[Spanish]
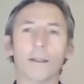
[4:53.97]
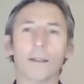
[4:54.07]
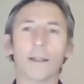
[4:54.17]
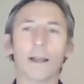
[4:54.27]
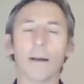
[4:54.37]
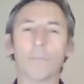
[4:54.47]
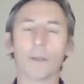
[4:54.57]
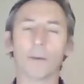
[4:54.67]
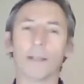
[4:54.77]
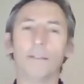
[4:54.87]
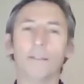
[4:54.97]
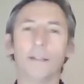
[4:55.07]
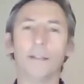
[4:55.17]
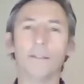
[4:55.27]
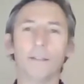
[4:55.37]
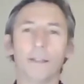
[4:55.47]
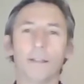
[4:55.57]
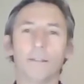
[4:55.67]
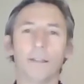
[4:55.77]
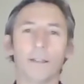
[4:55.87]
la prevalencia y la
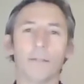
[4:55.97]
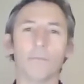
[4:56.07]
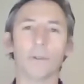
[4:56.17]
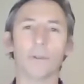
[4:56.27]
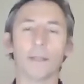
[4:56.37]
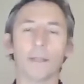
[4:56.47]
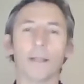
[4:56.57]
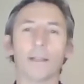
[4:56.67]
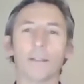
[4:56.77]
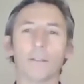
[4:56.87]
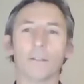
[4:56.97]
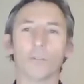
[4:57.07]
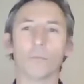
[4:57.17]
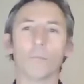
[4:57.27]
incidencia de la enfermedad, que son